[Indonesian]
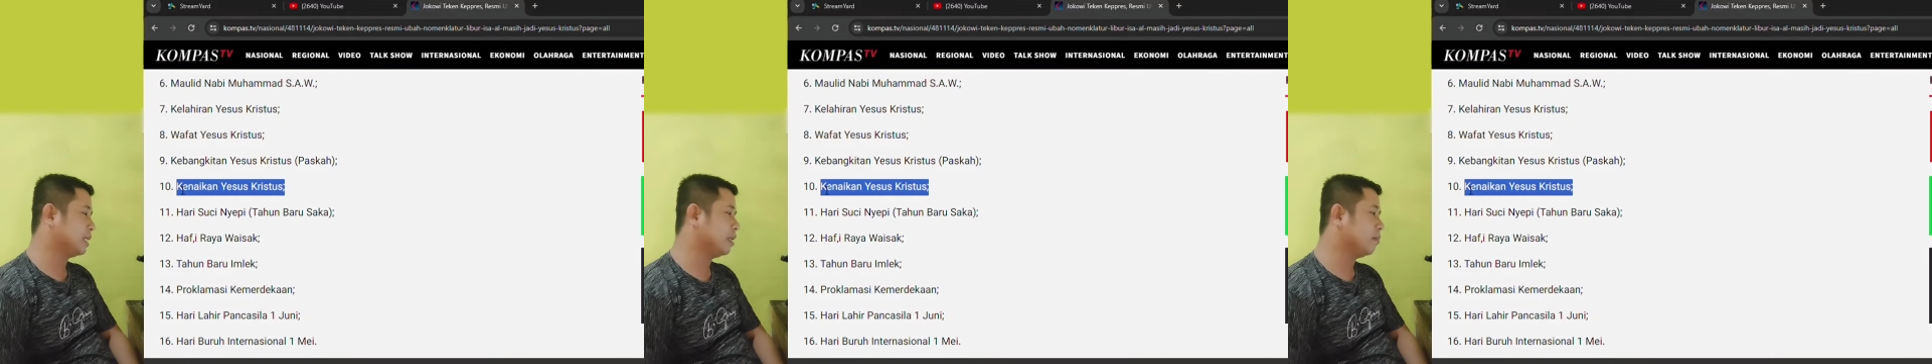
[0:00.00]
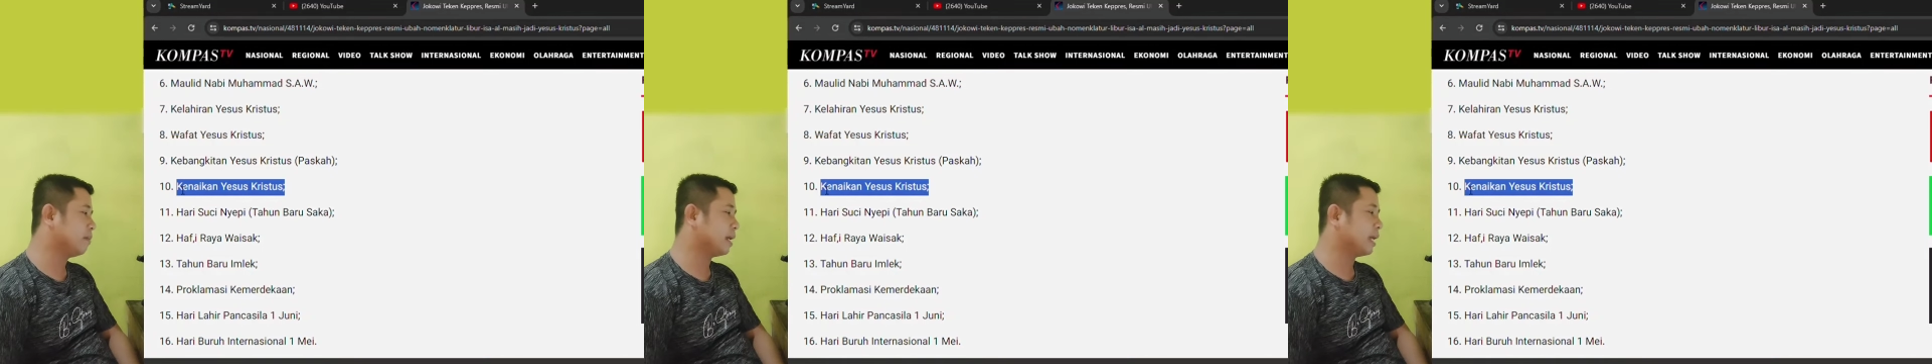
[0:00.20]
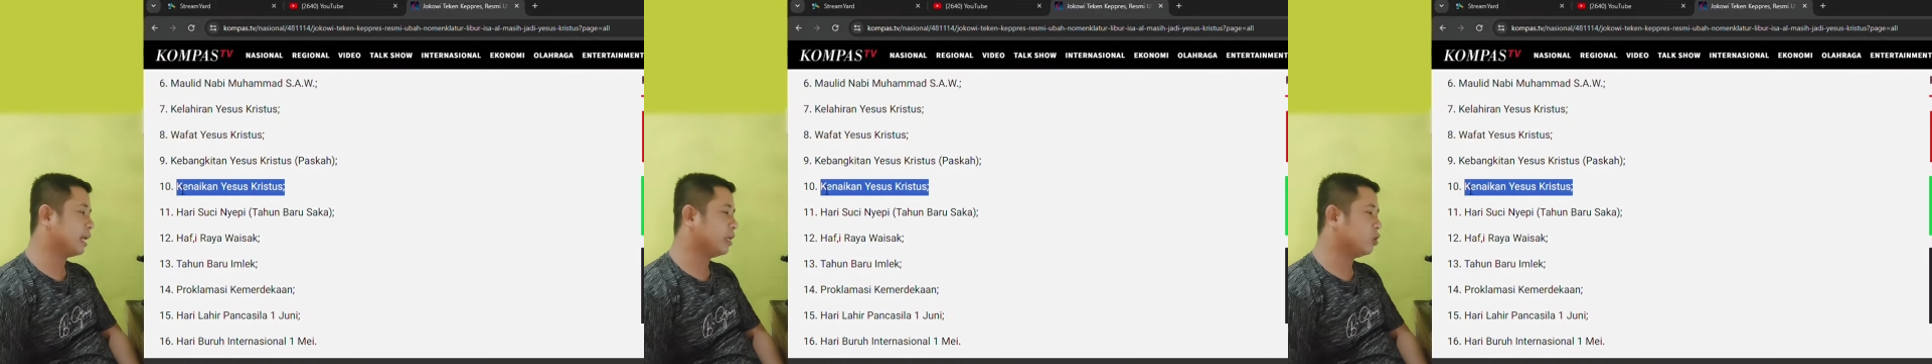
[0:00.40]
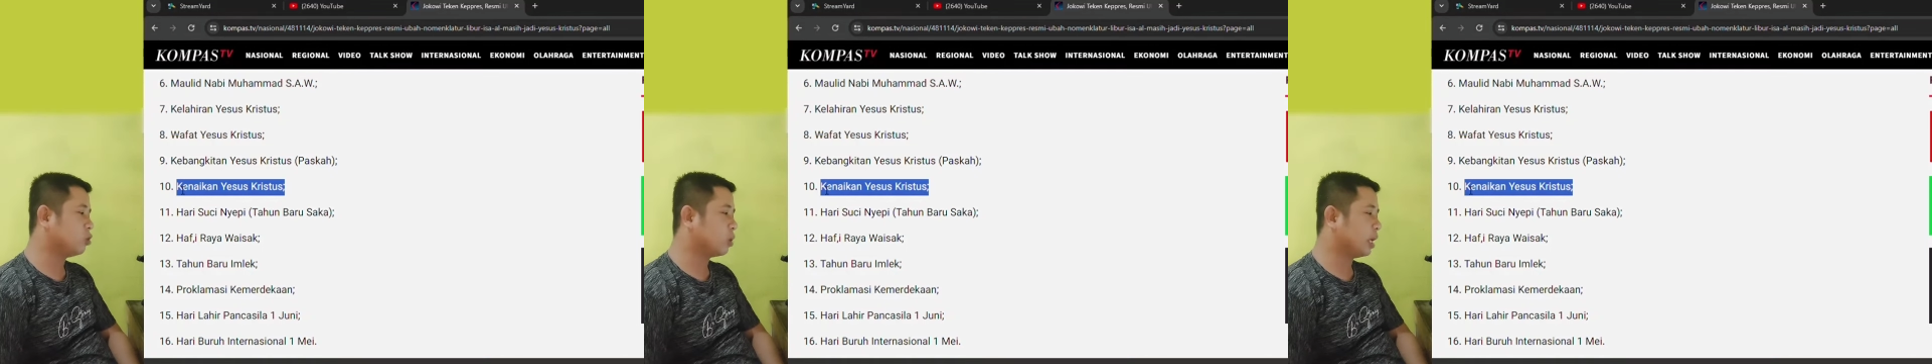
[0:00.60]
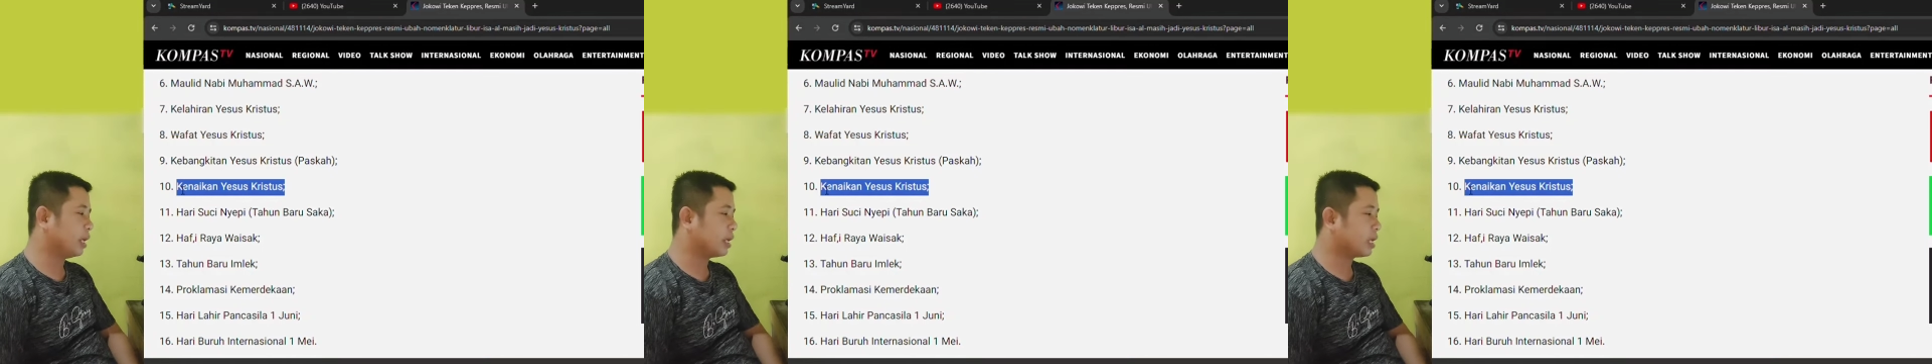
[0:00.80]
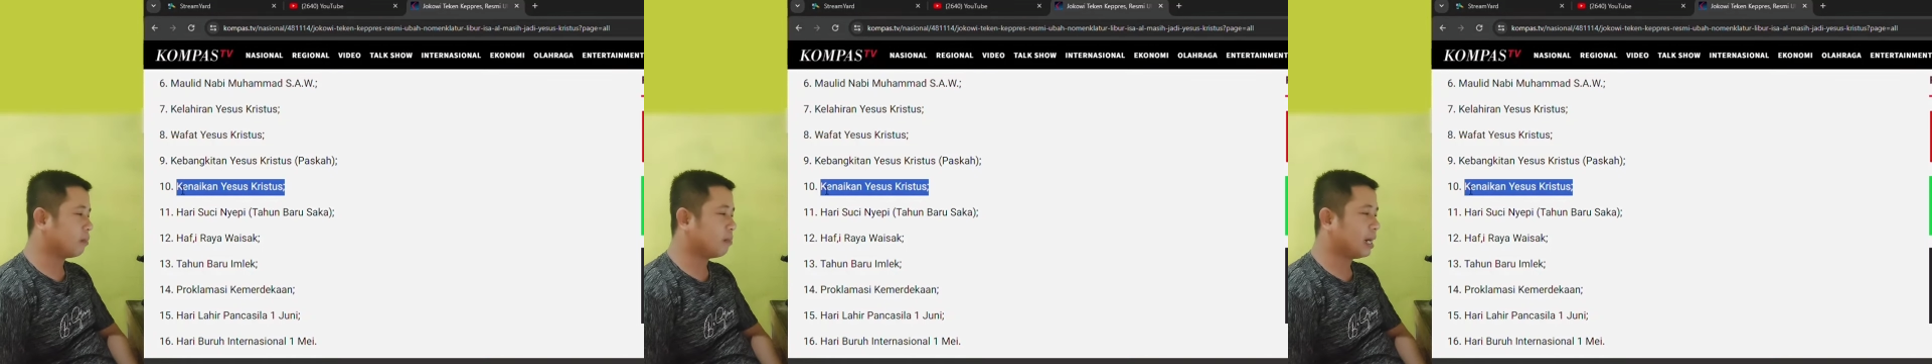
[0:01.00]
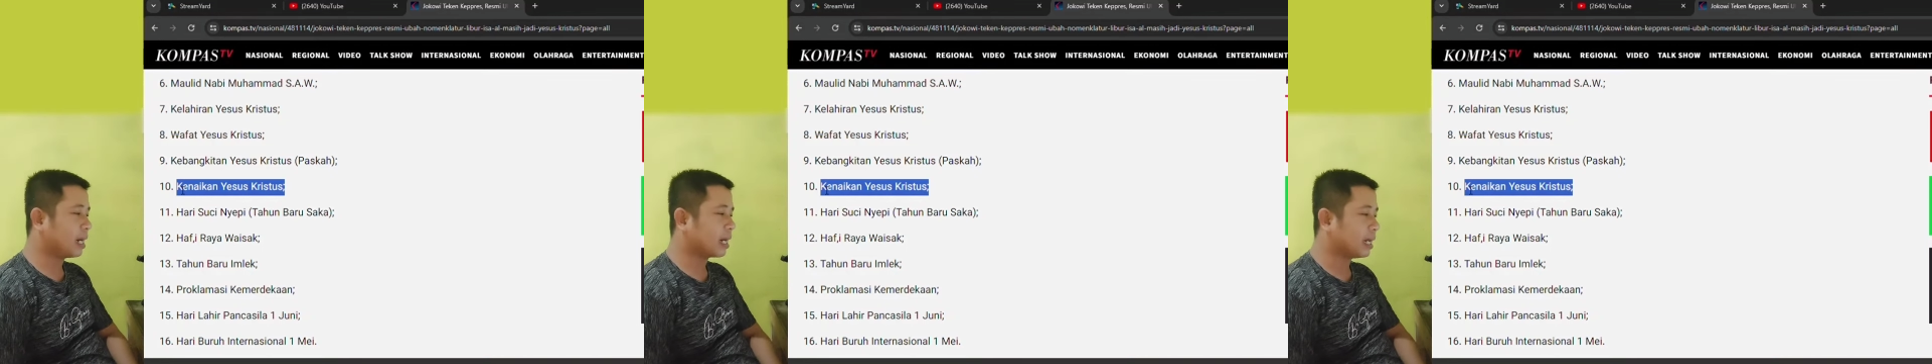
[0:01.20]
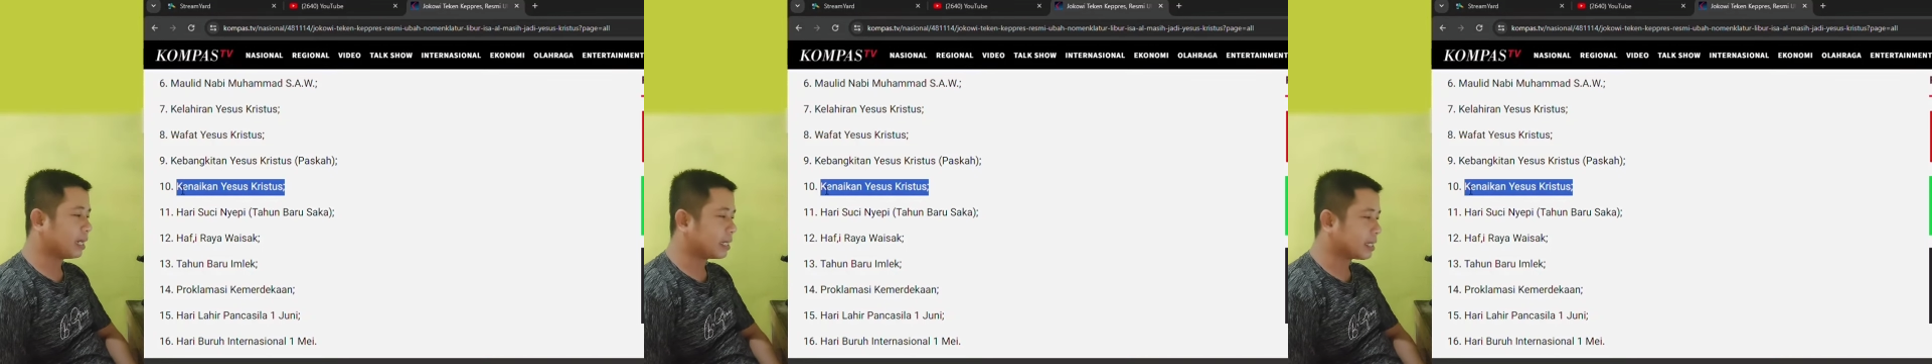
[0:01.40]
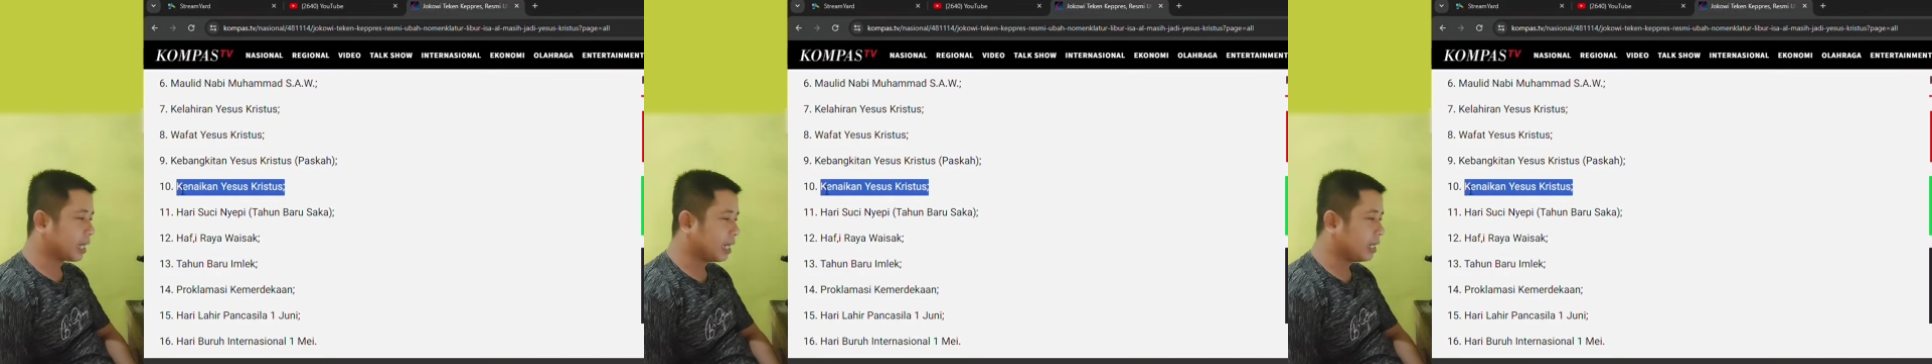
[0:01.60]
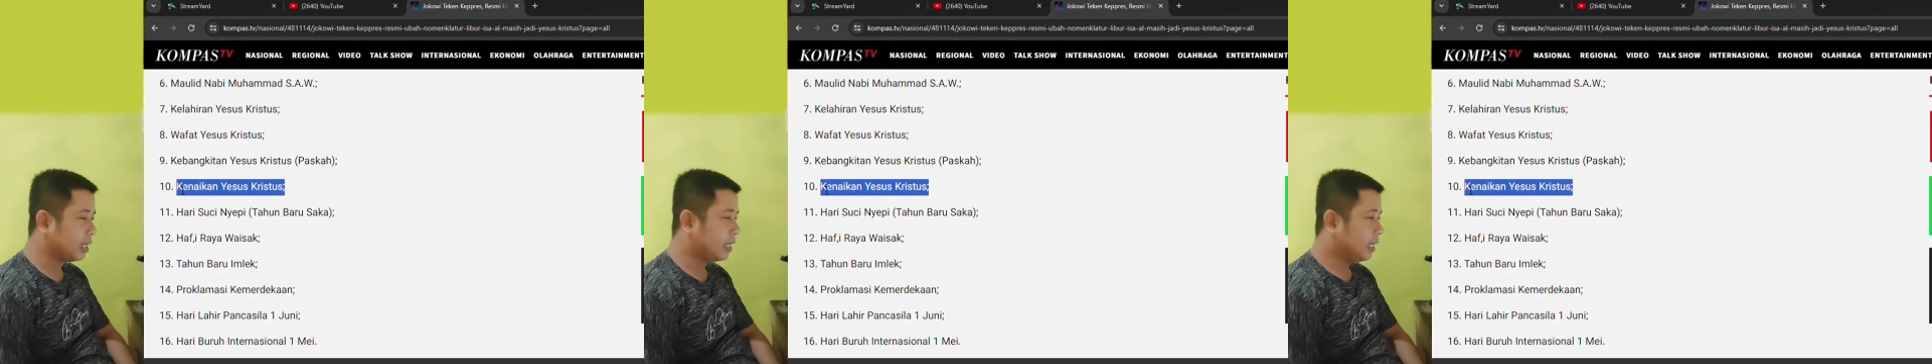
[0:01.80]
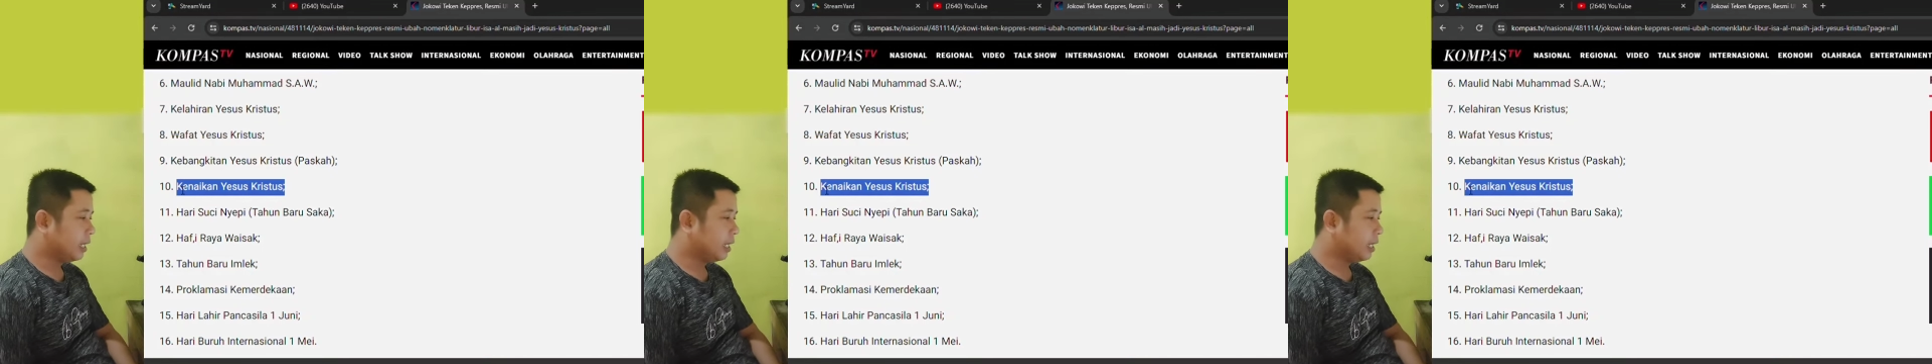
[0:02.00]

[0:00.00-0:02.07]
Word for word: Demikian juga di kebangkitan